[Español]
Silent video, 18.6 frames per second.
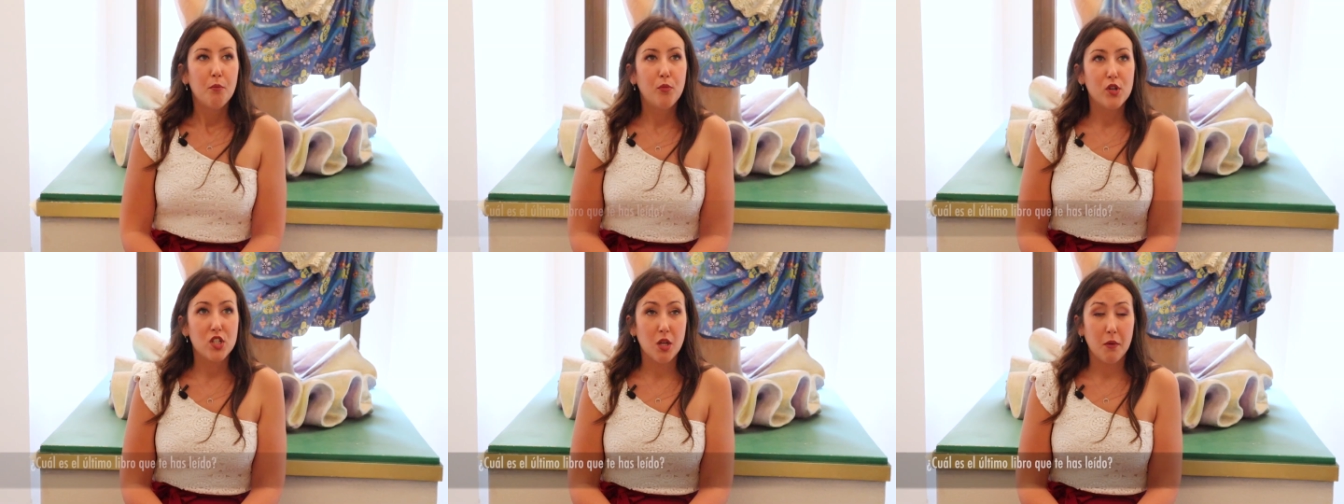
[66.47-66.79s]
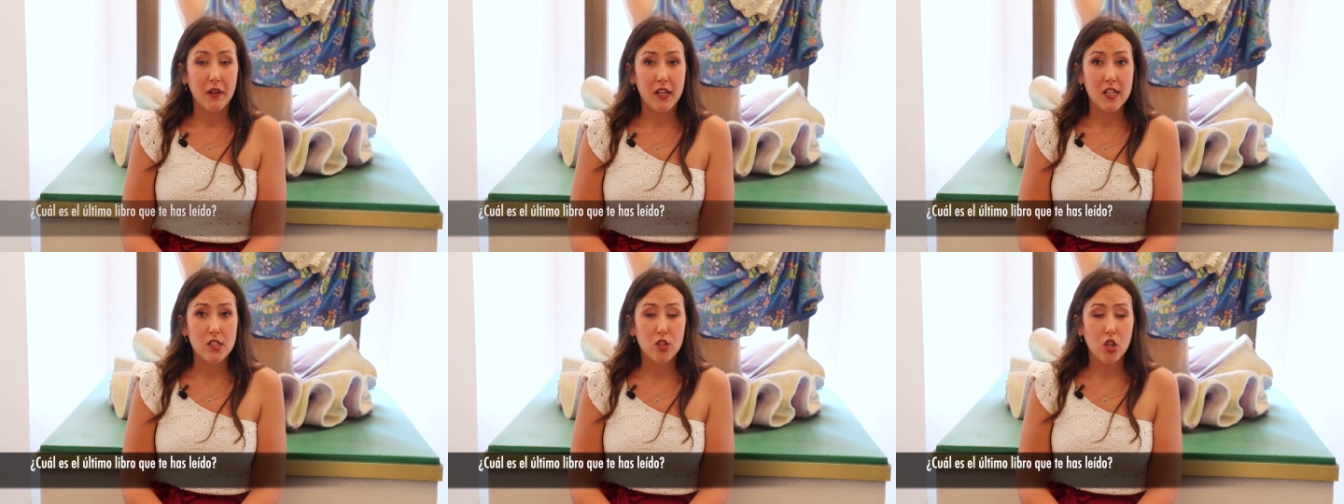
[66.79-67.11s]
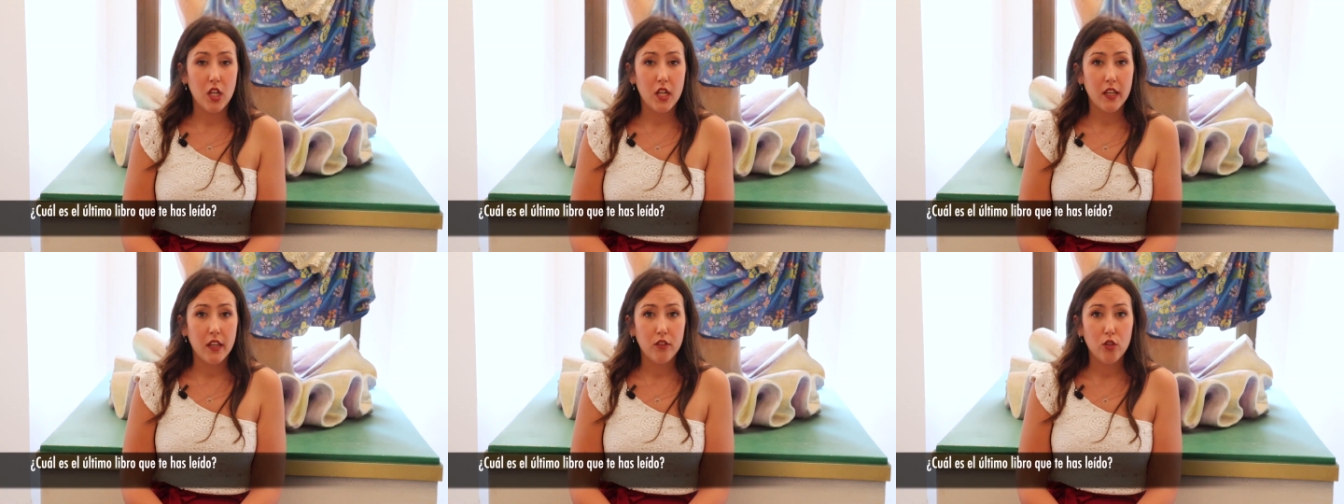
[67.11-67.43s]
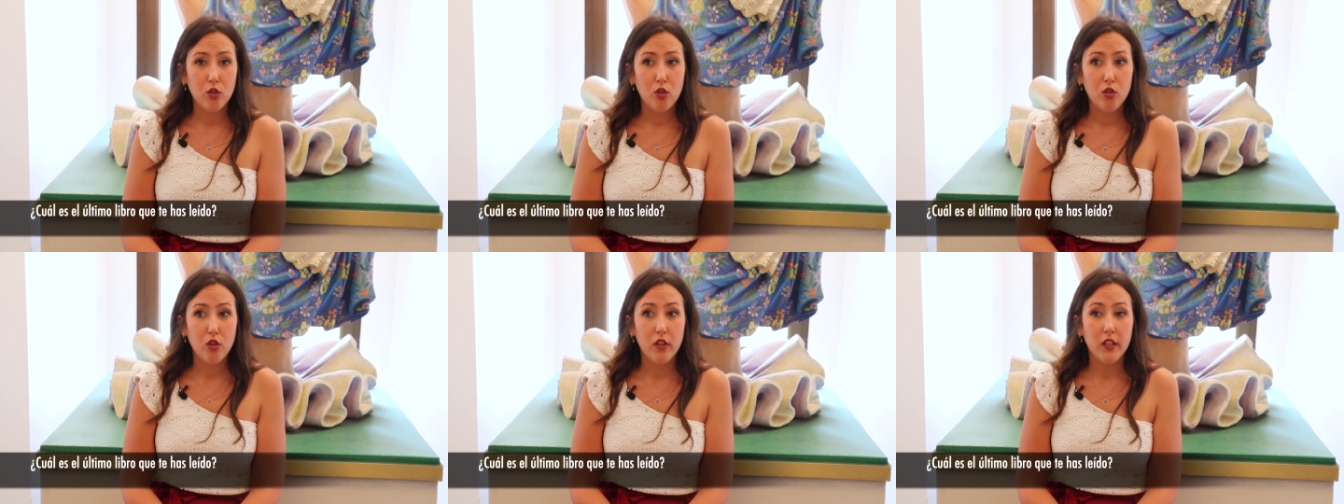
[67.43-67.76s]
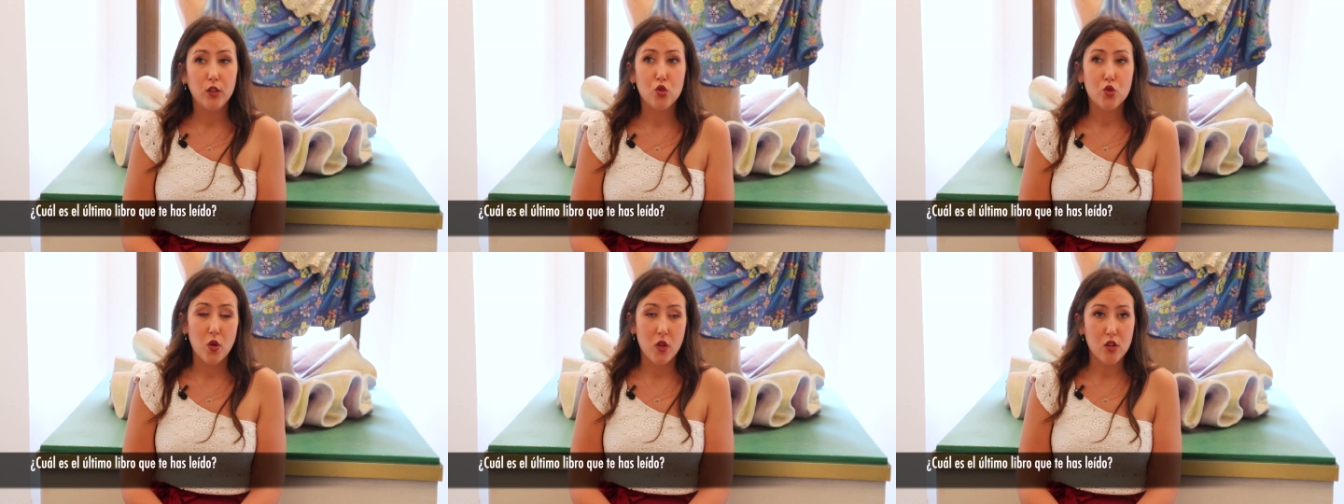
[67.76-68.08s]
Pues a ver, estoy leyendo donde
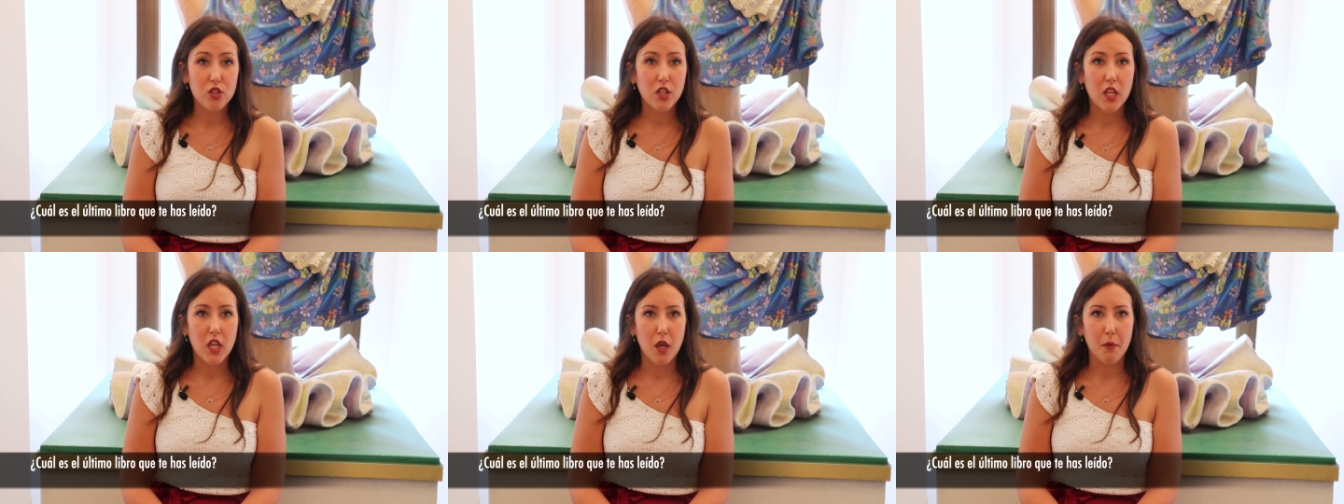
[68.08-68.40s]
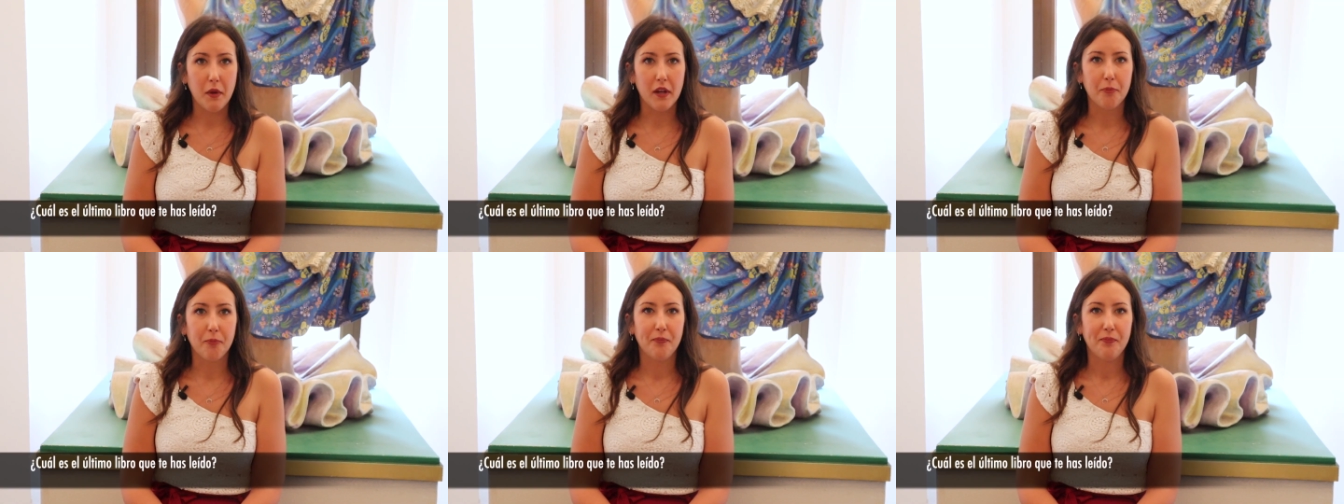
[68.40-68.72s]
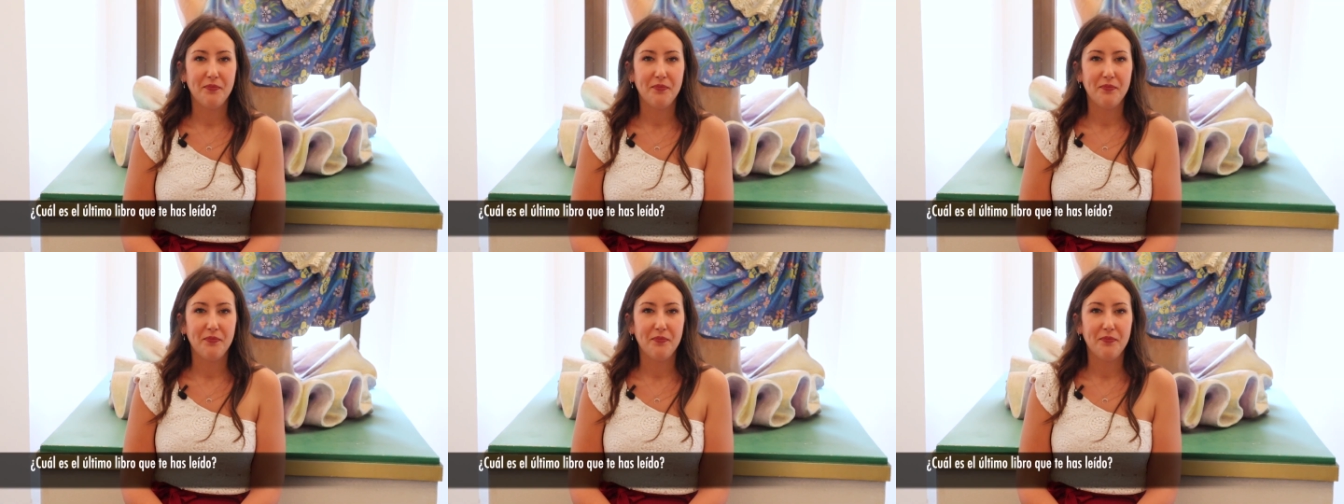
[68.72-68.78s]
tus sueños te lleven.